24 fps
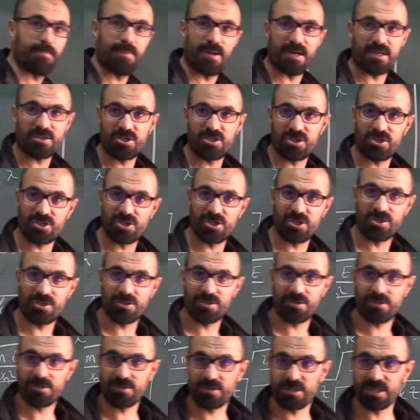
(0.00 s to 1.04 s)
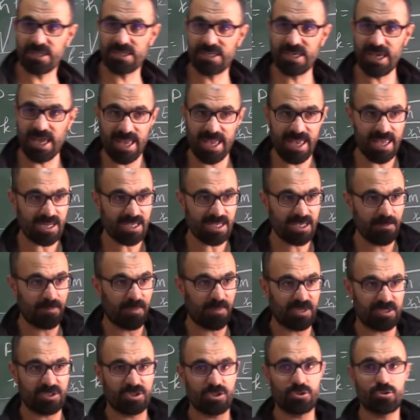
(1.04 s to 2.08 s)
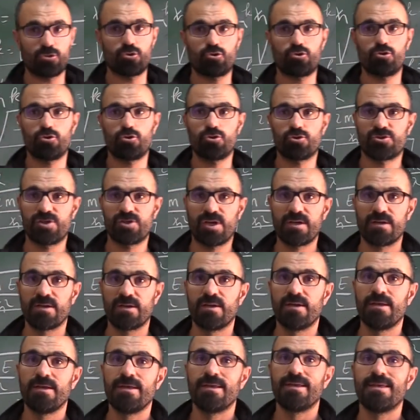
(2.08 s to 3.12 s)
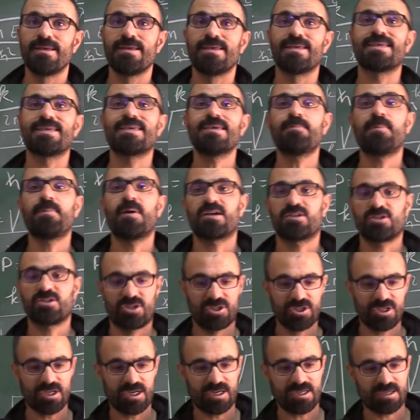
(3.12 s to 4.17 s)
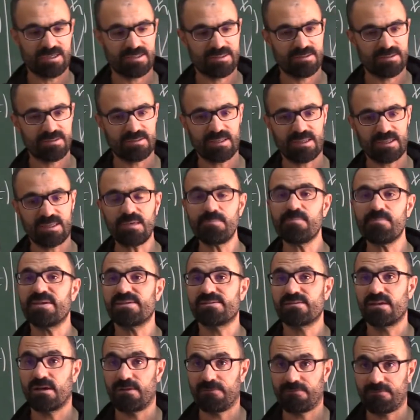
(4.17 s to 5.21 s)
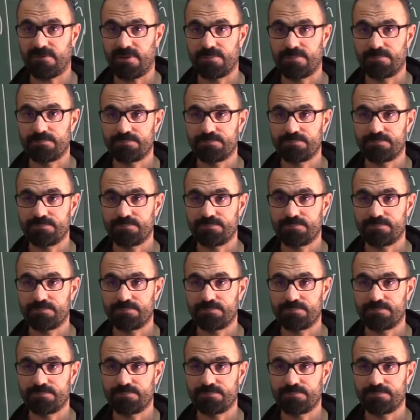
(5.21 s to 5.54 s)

parçacığı. iki, eğer iki parçacık düşünüyorsak iki parçacık arasındaki mesafe.